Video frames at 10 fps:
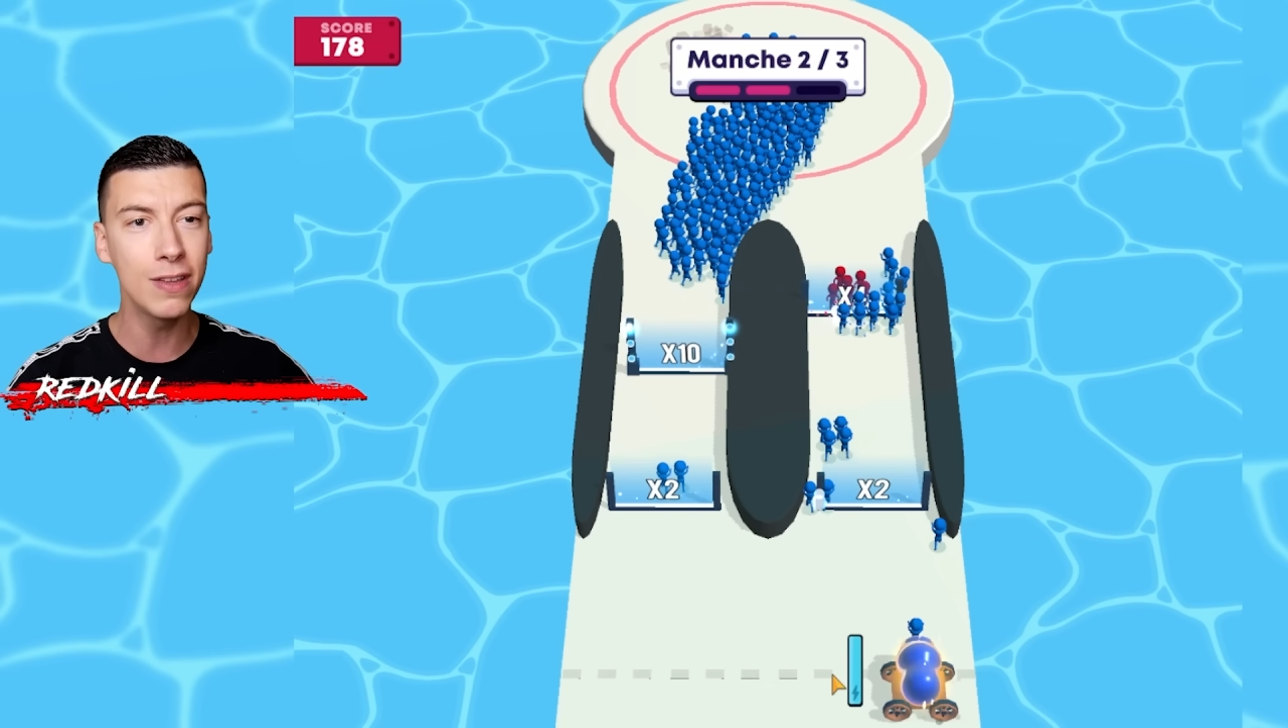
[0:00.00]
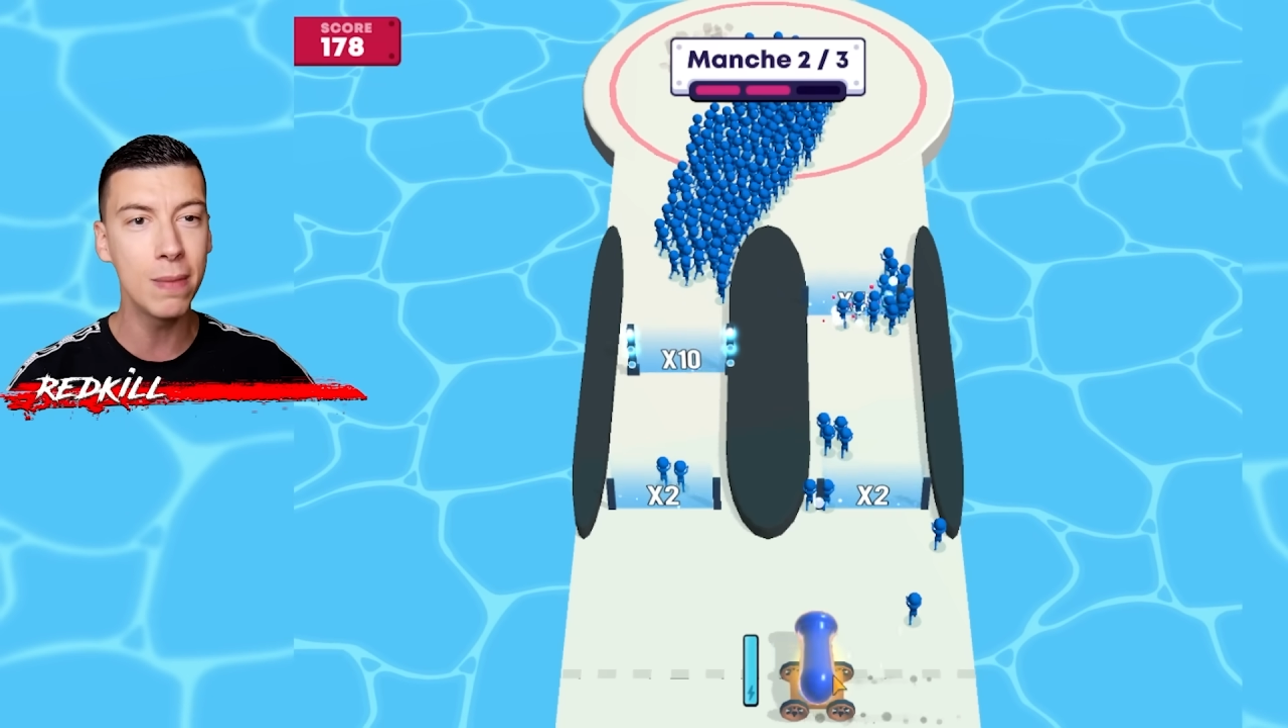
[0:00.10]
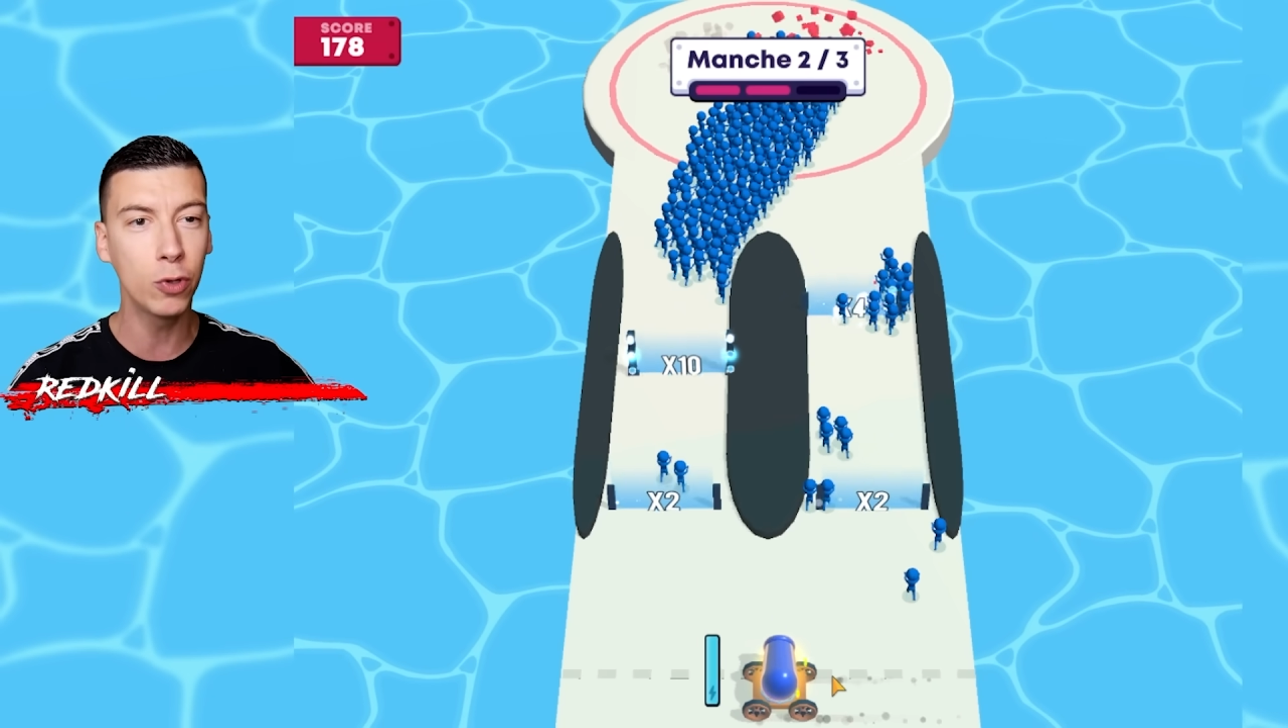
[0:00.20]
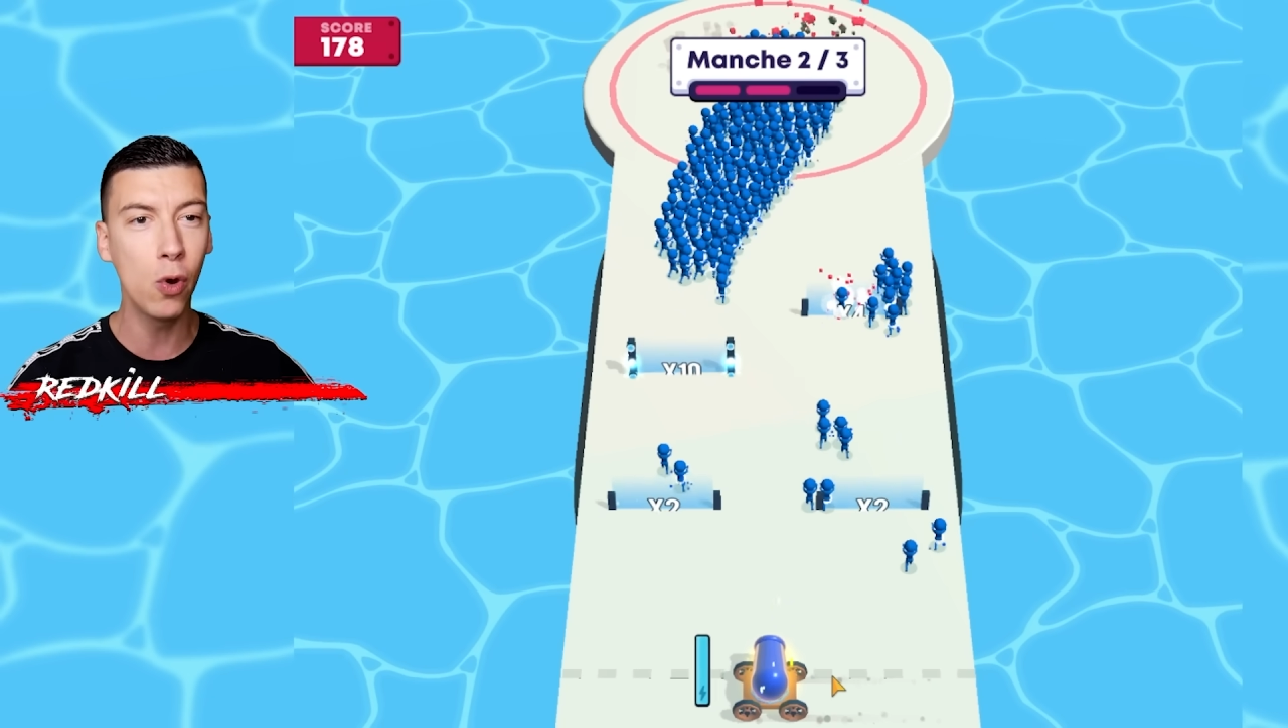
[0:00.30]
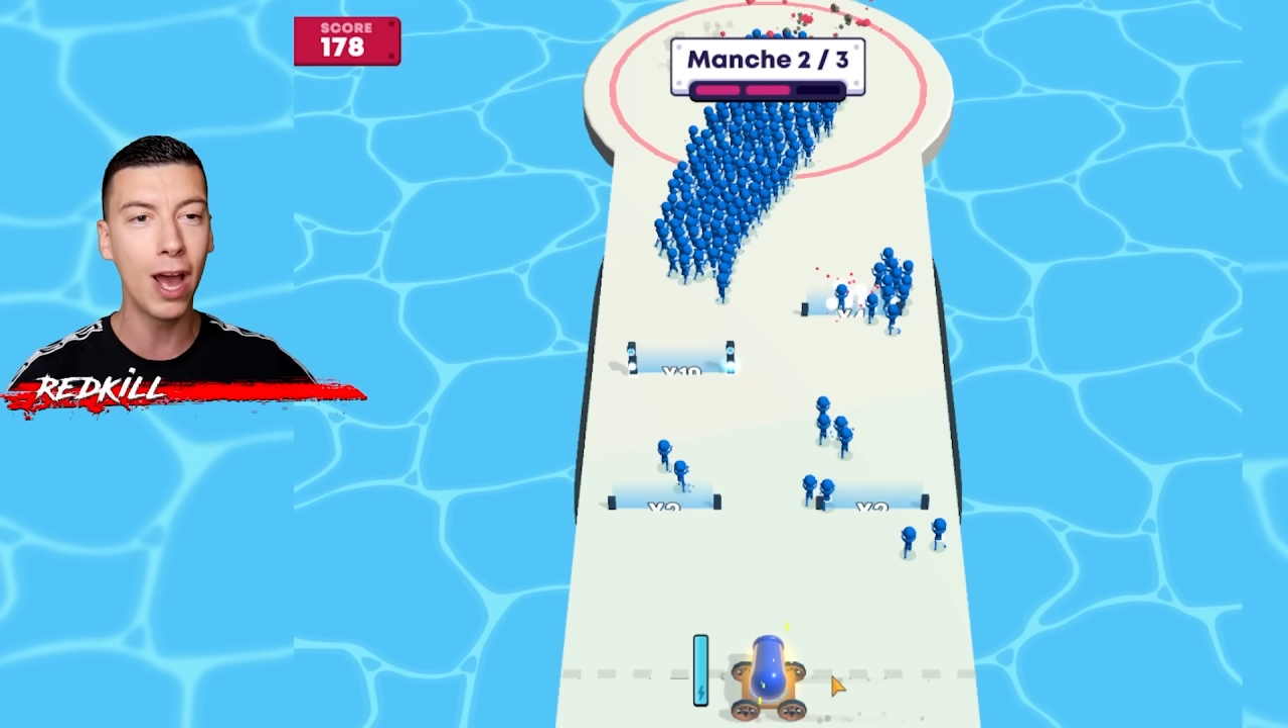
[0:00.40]

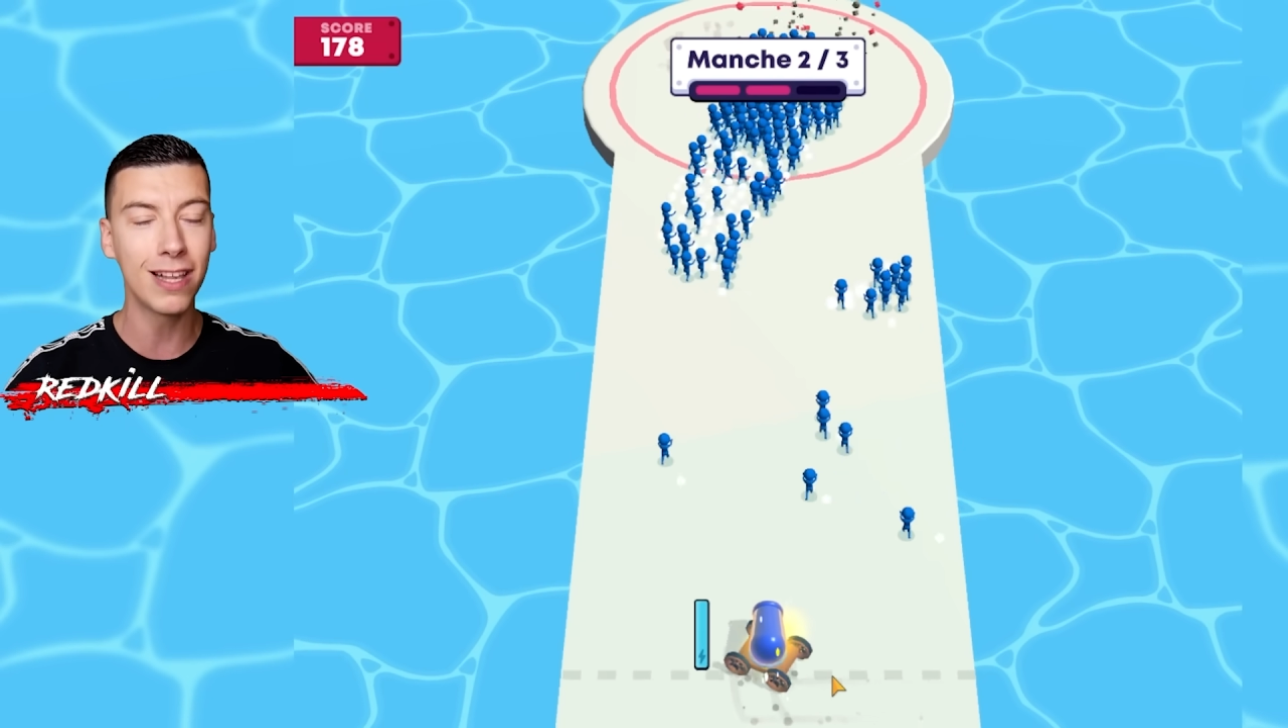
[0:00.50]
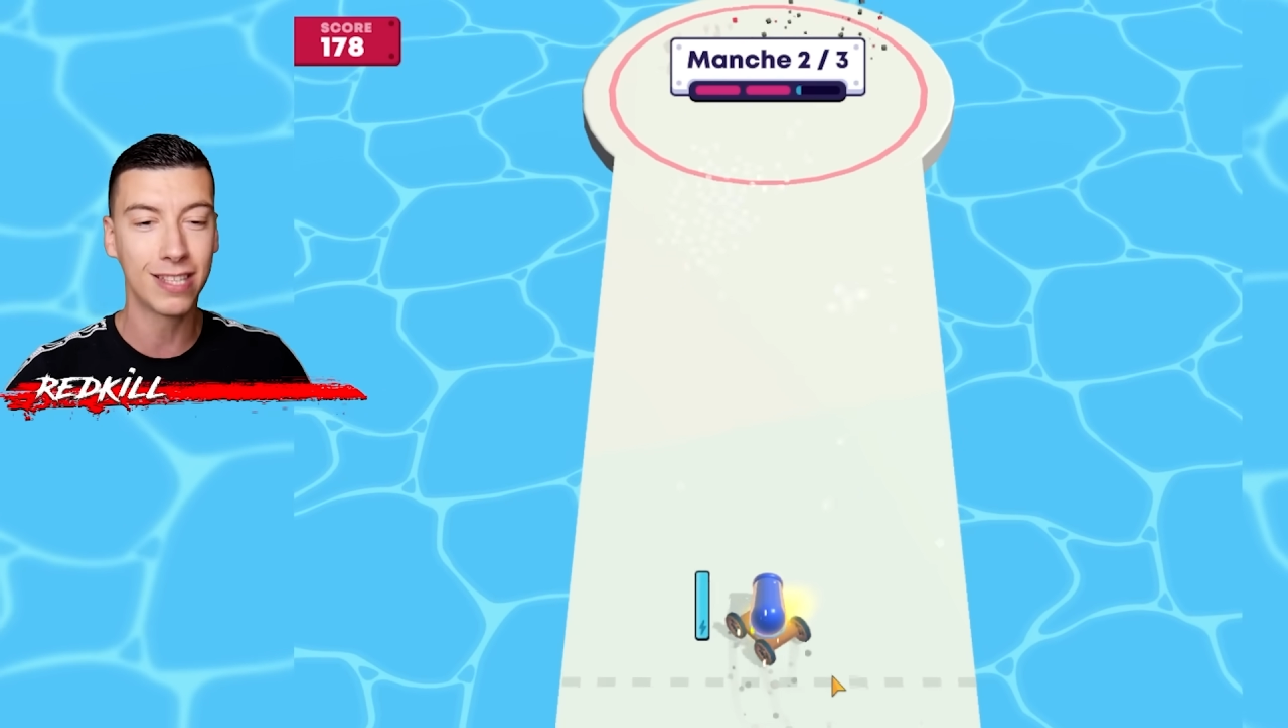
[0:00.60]
deuxième tour et eh,